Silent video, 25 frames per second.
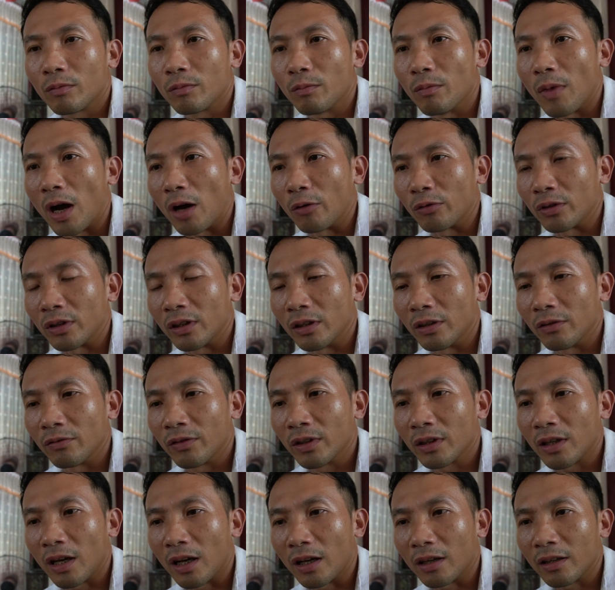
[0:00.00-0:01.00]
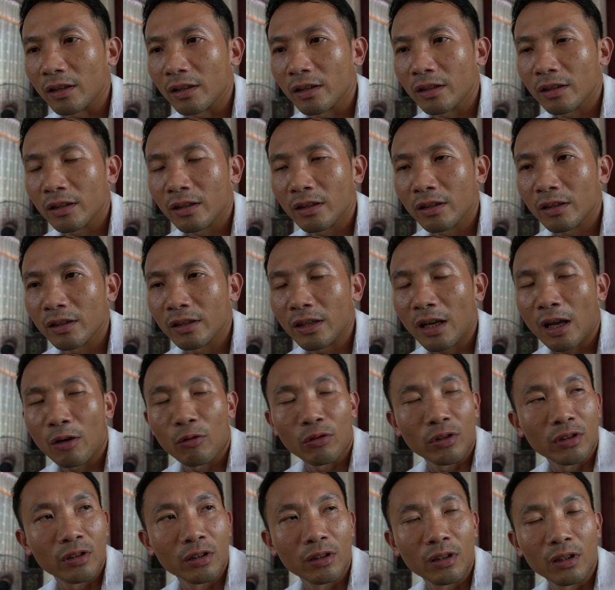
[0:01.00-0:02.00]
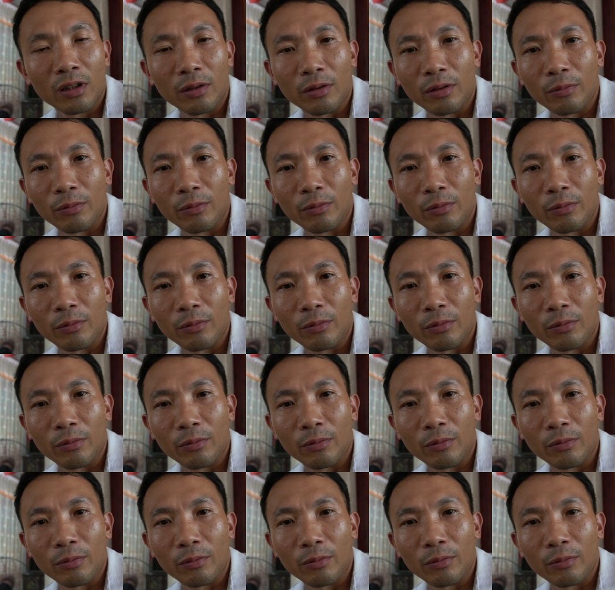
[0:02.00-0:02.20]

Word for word: báo chí vì các cái, cái, cái nhà luật sư